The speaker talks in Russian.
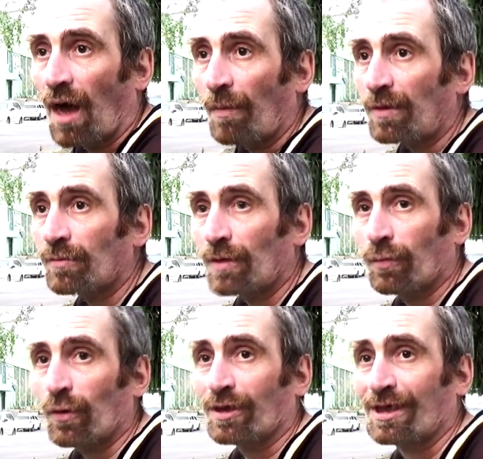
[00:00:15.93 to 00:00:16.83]
А потом там
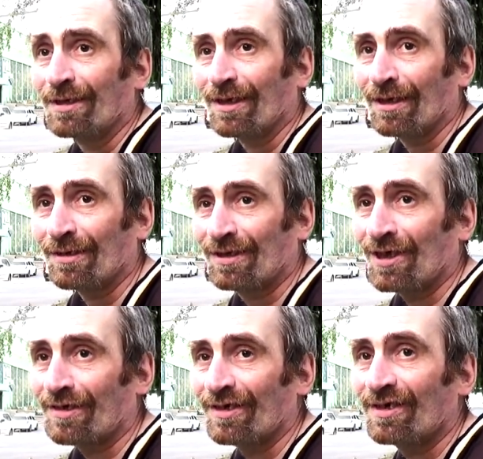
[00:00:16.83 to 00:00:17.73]
просто
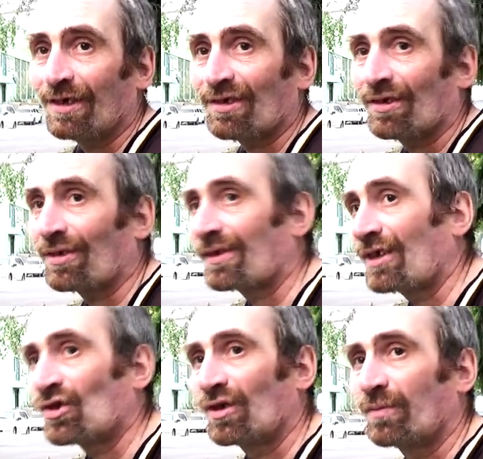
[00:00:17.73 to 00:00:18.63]
частный сектор этот
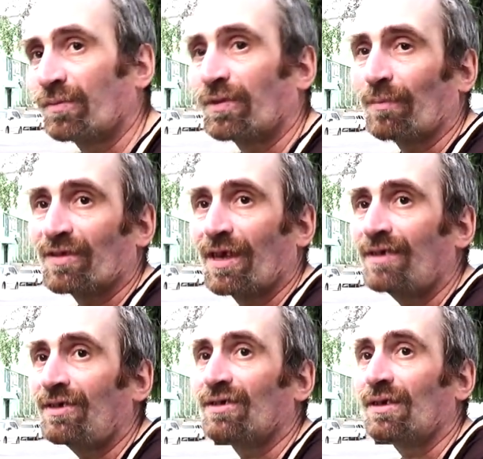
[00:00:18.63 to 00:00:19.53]
начали там
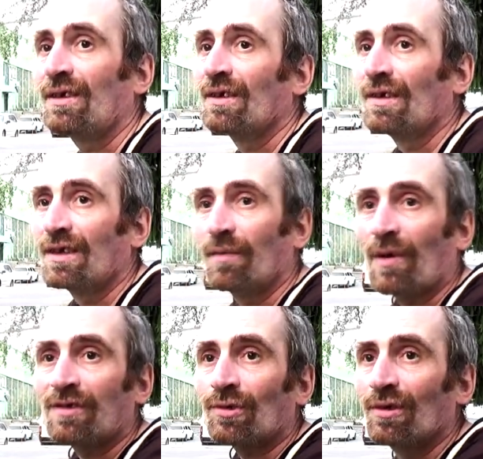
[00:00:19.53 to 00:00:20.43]
сносить и
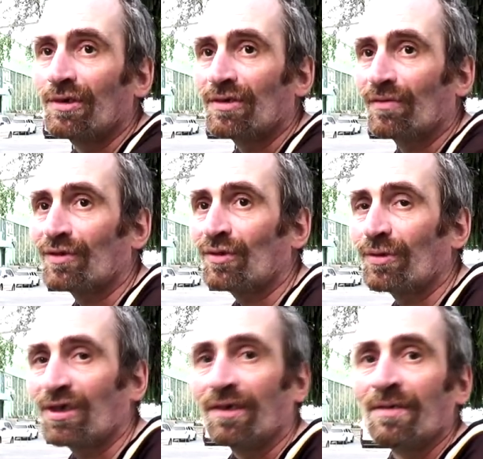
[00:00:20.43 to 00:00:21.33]
построили эти
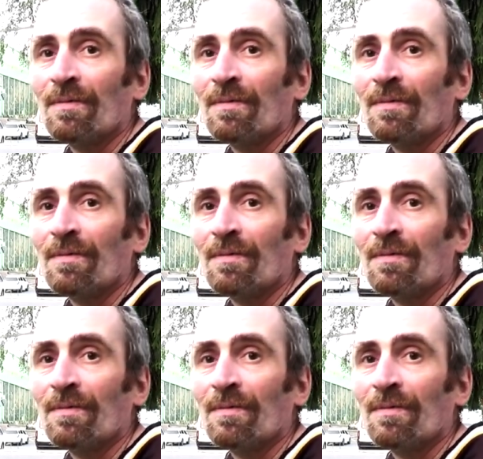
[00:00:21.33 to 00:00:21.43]
высотки.